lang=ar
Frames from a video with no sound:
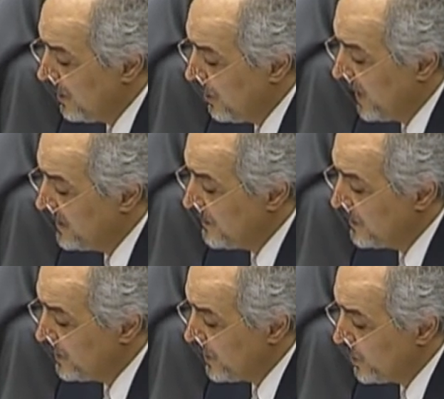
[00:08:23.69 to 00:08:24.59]
وعدم
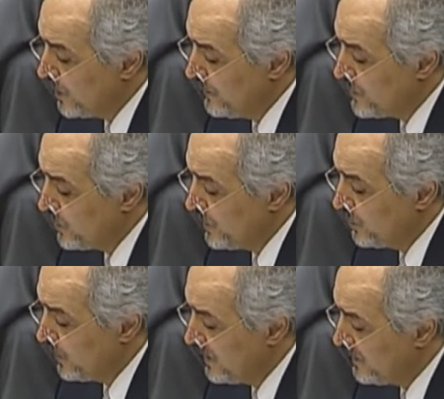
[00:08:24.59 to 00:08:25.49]
التدخل في شؤون
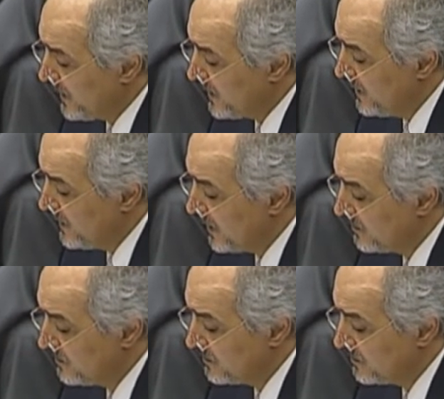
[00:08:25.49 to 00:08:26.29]
الدول الداخلية